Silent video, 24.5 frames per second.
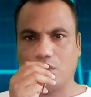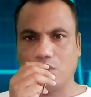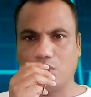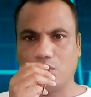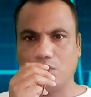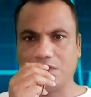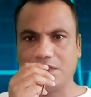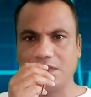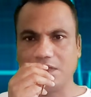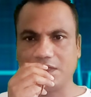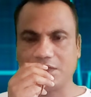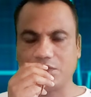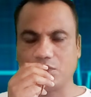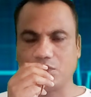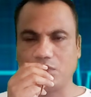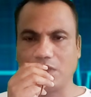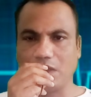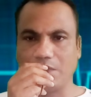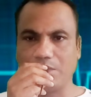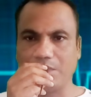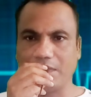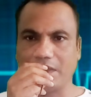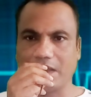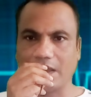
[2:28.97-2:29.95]
ওই টেস্টগুলো
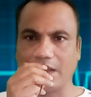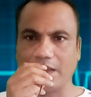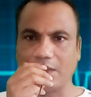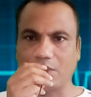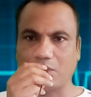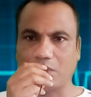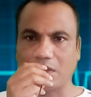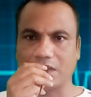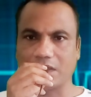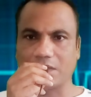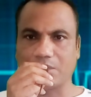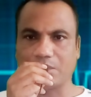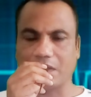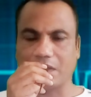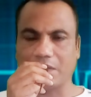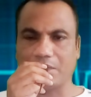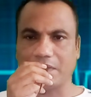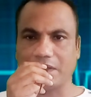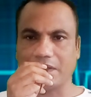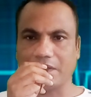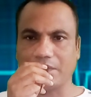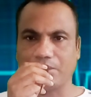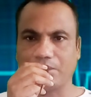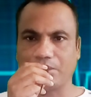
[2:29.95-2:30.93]
বিকালে করাতে
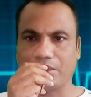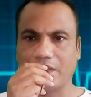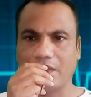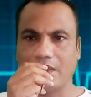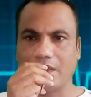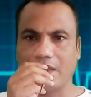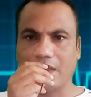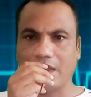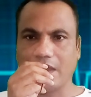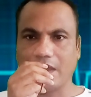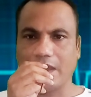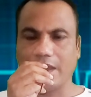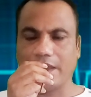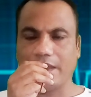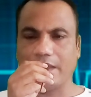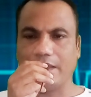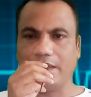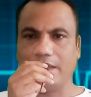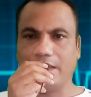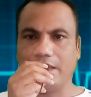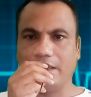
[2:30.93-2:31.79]
পারবেন হ্যাঁ